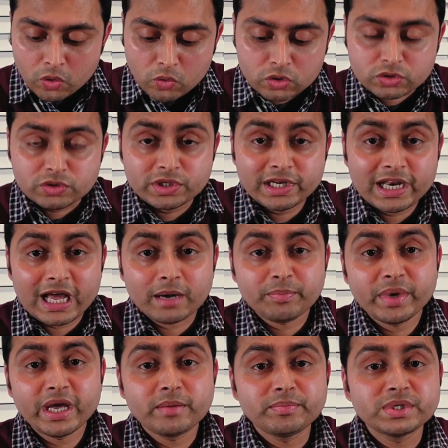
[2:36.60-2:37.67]
কতদিন
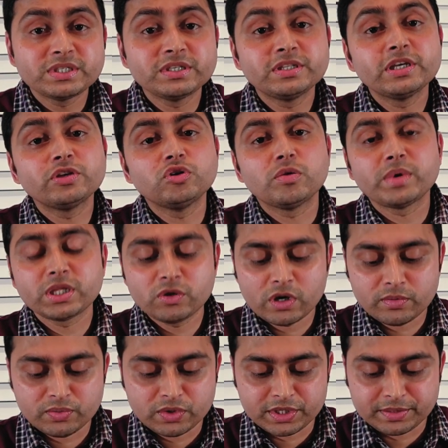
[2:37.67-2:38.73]
লাগবে এমবিসিতে জমা
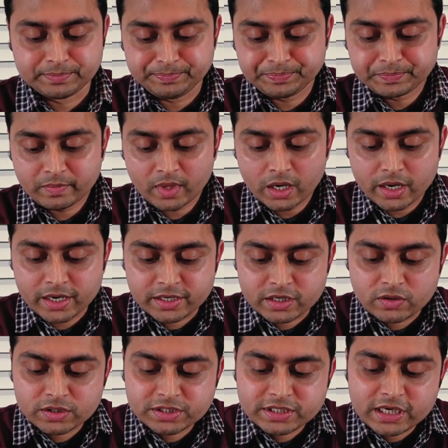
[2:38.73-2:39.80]
দেওয়ার পরে এটা
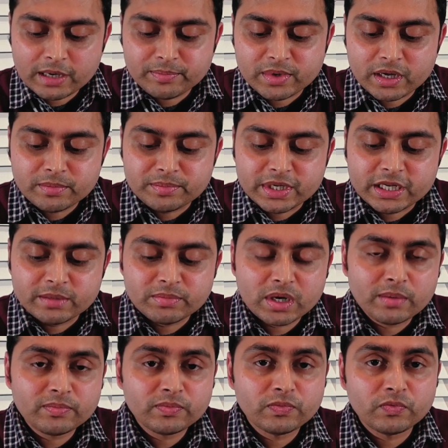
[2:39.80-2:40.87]
হচ্ছে আপনার
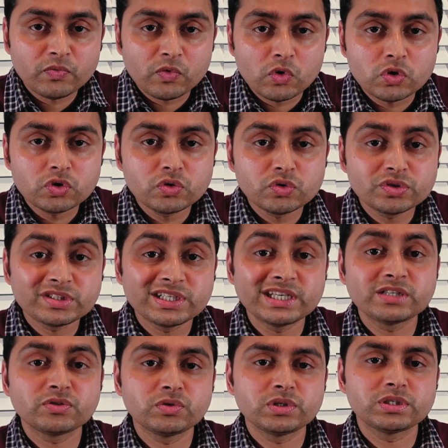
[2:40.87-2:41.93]
মিনিমাম ফোর টু
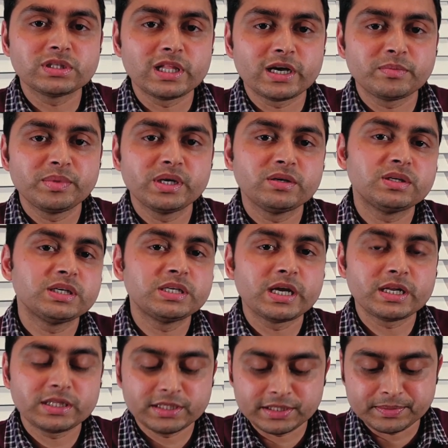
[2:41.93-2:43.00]
সিক্স উইকস লাগবে এটা
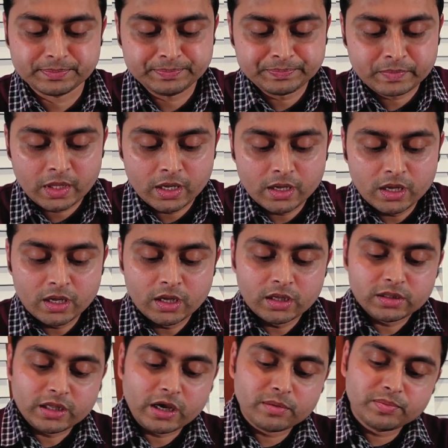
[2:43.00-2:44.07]
জানাতে
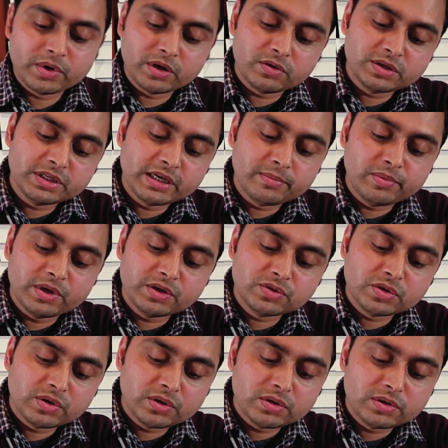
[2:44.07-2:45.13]
তারপরে হচ্ছে
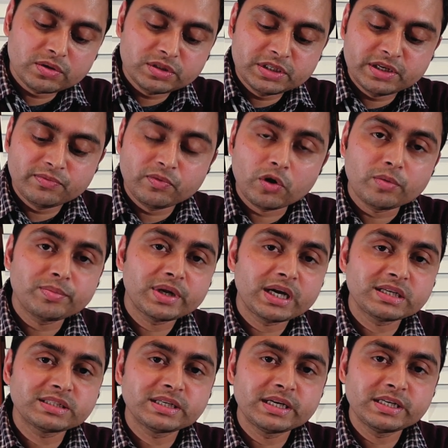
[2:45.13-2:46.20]
অ্যাপ্লিকেশন যে ফর্মটা
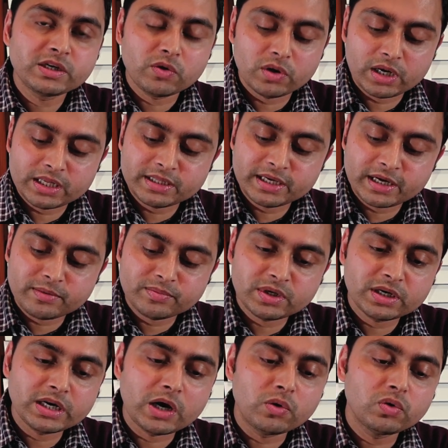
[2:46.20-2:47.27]
আছে এটা অনলাইন থেকে
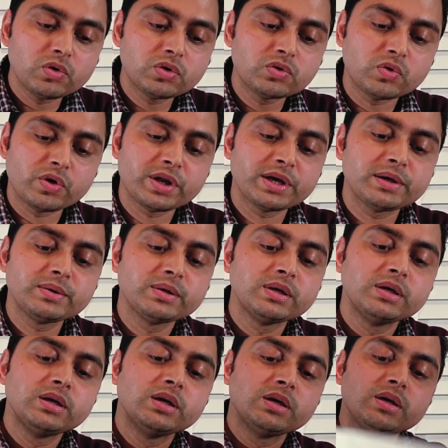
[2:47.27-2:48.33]
আপনারা ডাউনলোড করে
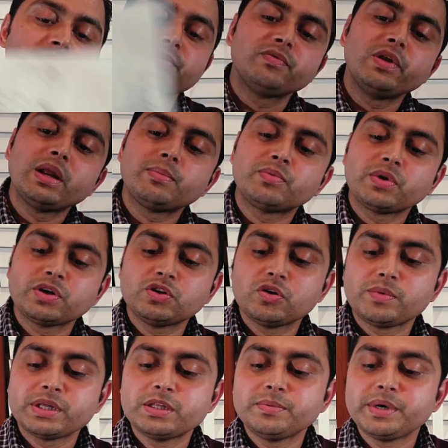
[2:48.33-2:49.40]
ফিল আপ করে
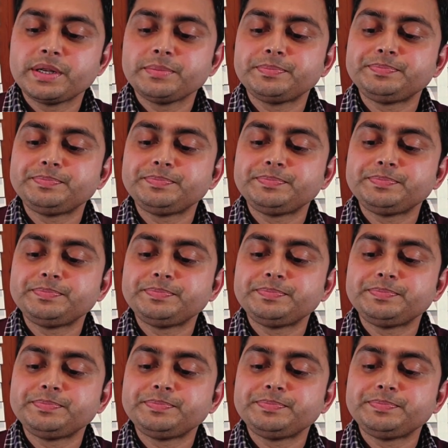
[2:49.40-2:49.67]
জমা দিবেন